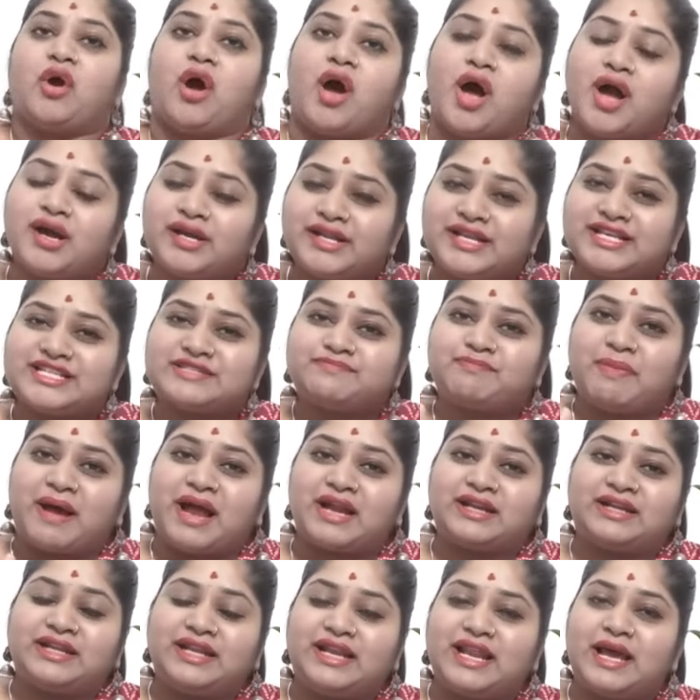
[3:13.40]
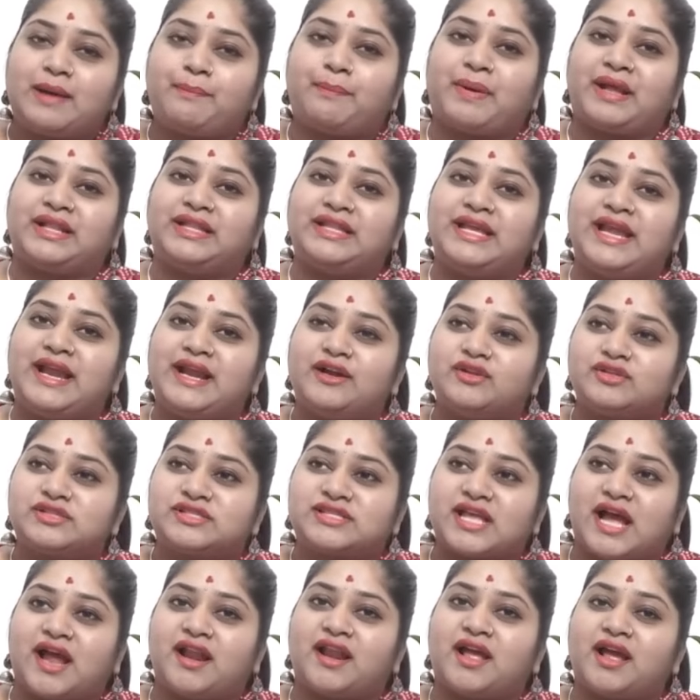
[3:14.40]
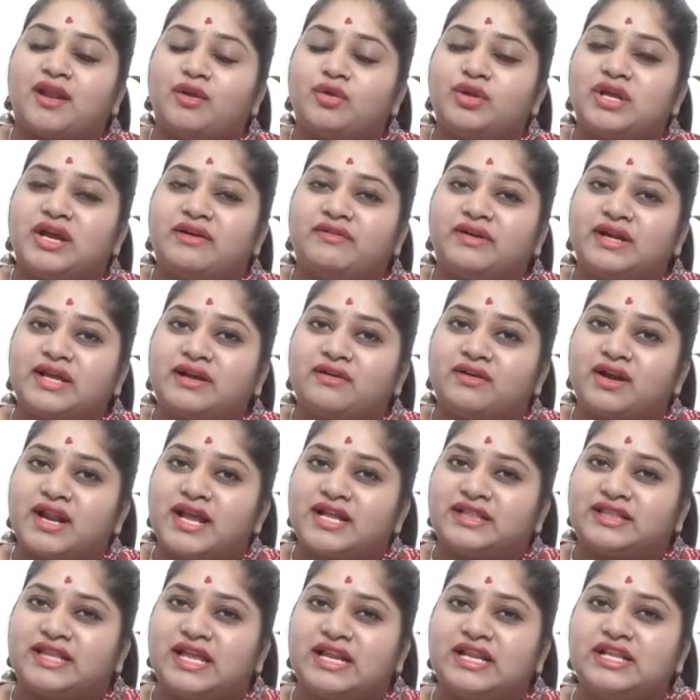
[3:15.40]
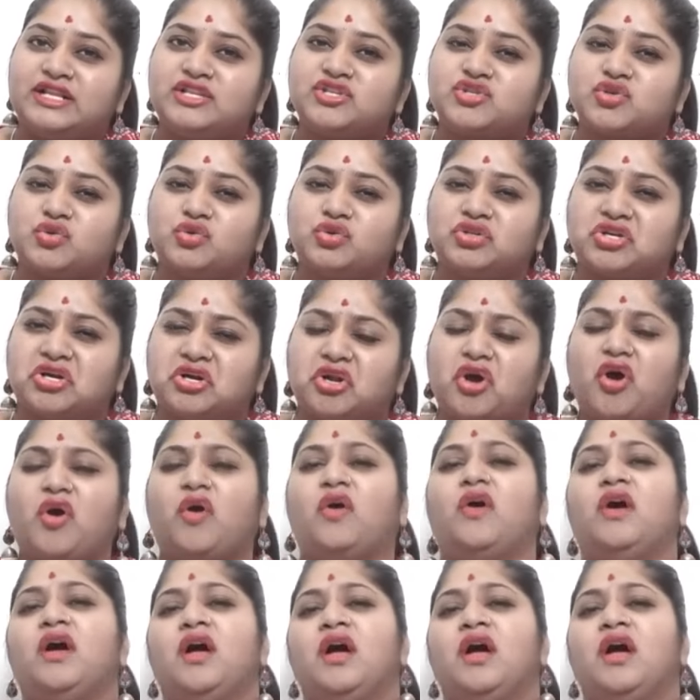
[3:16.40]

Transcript: కాంగ్రెస్ పార్టీలా పదిహేడు స్థానాలు ఎవడెవడైతే నించుంటాడో